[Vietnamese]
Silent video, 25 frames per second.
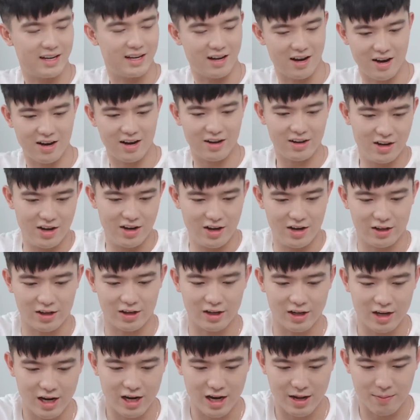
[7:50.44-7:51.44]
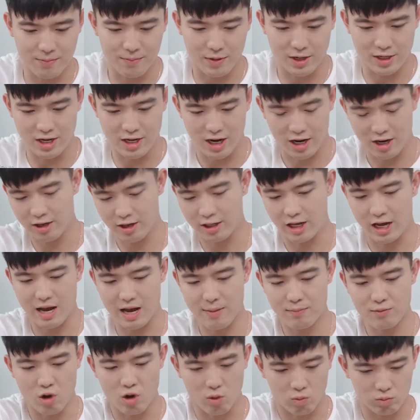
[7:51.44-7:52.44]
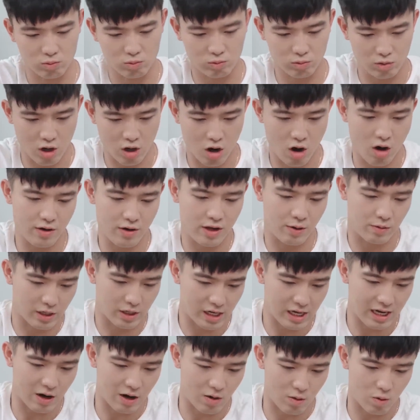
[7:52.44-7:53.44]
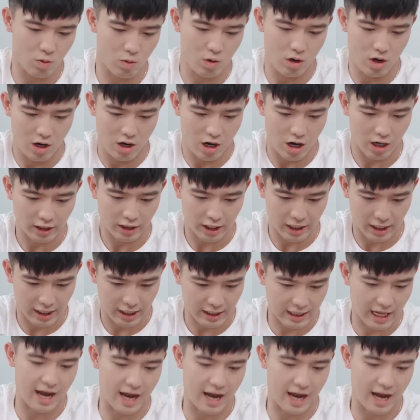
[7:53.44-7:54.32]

đó cho nên là mình vẫn có thể áp dụng nó vào những cái câu ở thì hiện